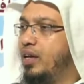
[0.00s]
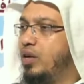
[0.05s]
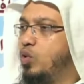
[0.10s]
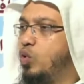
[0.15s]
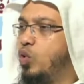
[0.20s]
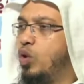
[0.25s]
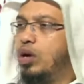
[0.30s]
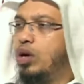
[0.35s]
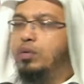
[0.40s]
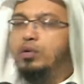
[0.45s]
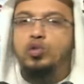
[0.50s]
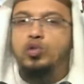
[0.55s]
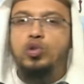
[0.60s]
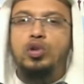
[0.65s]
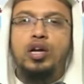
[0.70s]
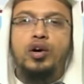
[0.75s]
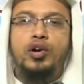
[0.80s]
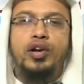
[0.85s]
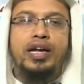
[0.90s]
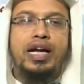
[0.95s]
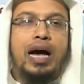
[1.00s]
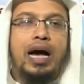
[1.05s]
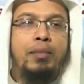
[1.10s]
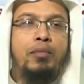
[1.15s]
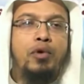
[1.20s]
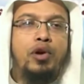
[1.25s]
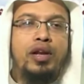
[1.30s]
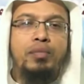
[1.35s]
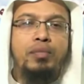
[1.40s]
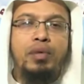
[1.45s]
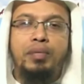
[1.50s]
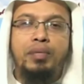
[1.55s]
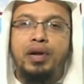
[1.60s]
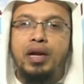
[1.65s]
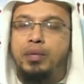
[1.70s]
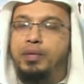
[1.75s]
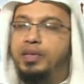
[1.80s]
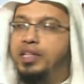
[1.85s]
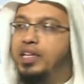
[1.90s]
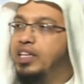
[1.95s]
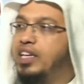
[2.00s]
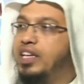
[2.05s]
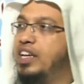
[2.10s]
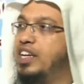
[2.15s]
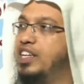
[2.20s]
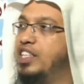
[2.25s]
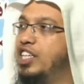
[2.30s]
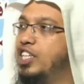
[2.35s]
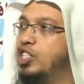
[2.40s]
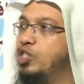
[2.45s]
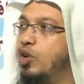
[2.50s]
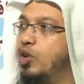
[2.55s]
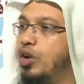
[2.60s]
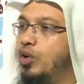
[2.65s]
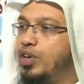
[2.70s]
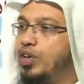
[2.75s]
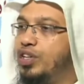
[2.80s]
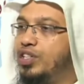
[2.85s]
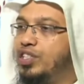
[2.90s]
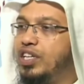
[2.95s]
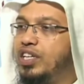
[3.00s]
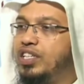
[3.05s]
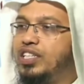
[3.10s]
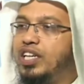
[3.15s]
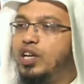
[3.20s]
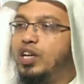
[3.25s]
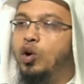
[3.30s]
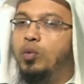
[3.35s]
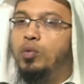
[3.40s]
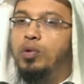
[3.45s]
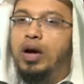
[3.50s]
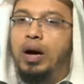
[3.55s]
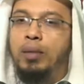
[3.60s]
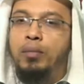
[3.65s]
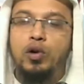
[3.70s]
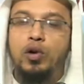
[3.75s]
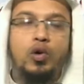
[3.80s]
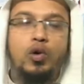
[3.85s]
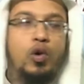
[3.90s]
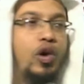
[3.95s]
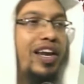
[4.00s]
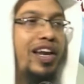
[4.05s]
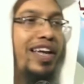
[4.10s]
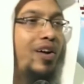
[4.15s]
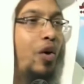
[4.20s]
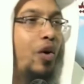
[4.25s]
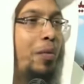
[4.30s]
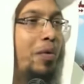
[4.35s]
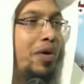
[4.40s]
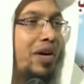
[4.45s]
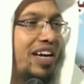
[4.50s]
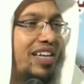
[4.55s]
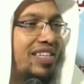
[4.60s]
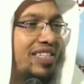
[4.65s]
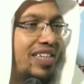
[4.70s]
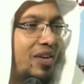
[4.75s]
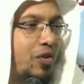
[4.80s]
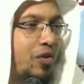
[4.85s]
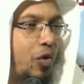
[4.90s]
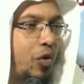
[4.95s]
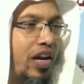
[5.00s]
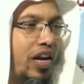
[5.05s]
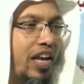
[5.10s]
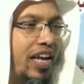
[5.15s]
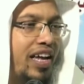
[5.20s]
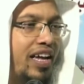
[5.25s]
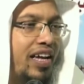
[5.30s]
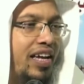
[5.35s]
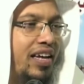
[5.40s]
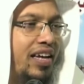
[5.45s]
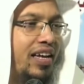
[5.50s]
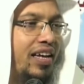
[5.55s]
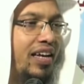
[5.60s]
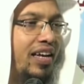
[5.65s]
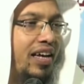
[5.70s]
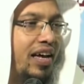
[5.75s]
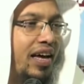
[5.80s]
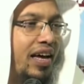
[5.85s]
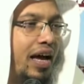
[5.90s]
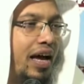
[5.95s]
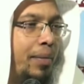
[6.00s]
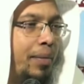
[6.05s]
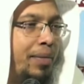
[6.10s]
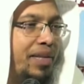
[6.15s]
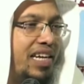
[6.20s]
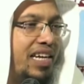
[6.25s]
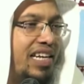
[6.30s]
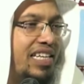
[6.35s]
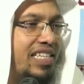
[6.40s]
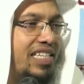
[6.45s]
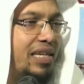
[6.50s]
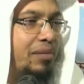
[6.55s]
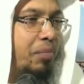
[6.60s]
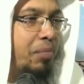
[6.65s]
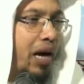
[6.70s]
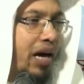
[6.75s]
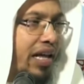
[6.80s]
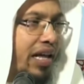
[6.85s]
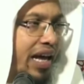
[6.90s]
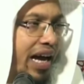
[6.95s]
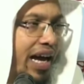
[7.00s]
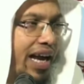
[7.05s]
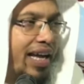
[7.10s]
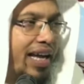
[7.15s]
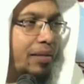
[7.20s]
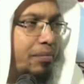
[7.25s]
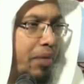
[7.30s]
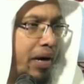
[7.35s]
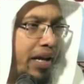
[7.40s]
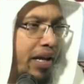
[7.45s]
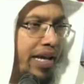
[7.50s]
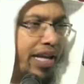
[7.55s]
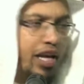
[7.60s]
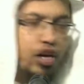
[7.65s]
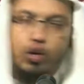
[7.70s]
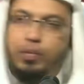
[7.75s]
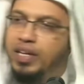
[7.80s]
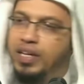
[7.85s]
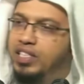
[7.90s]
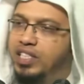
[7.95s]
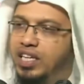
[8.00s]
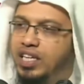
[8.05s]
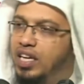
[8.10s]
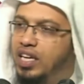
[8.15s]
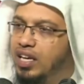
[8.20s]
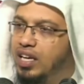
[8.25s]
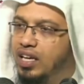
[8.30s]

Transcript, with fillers: করোনা অনেক আমলের ব্যাপারে আমাদেরকে নির্দেশ করা হয়েছে যে অমুক আমল করলে অমুক কাজটা করলে আমাদের রিজিক বাড়ে হায়াত বাড়ে এরকম আছে না